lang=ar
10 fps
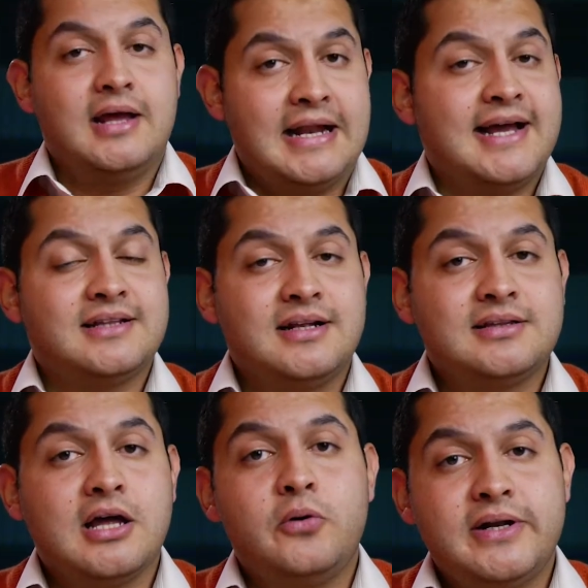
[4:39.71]
الحاجه
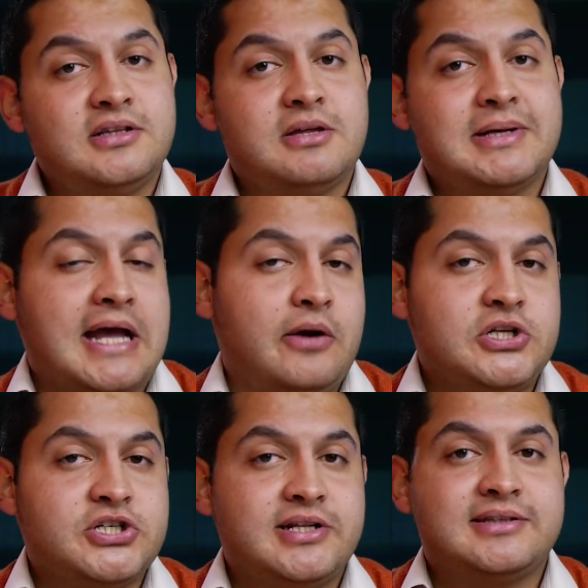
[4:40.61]
الثالثه هو ان انت ما
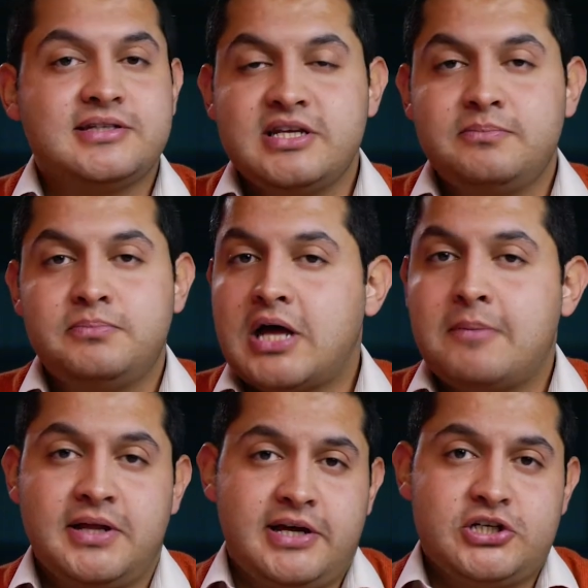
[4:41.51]
تحاولش انك تسيب
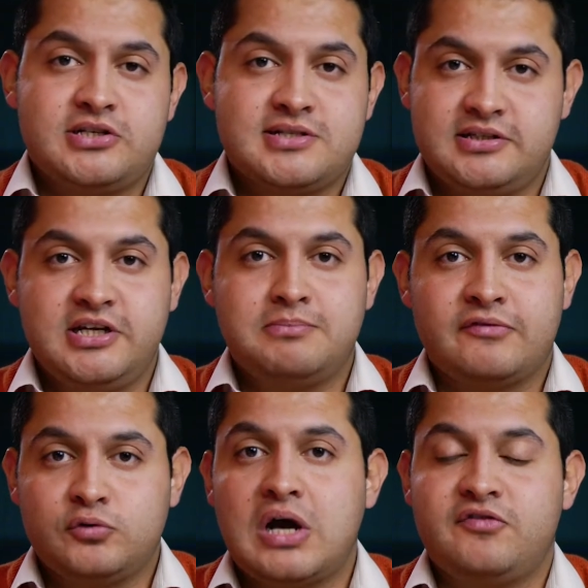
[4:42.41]
ابلكيشنز كتير
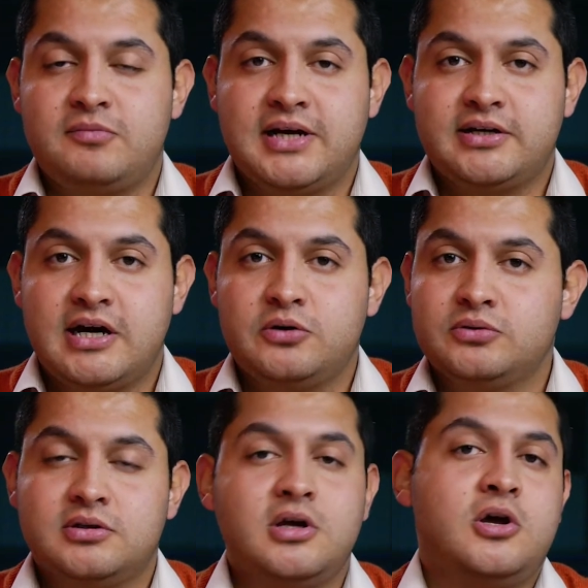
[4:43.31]
مفتوحه في الباك جراوند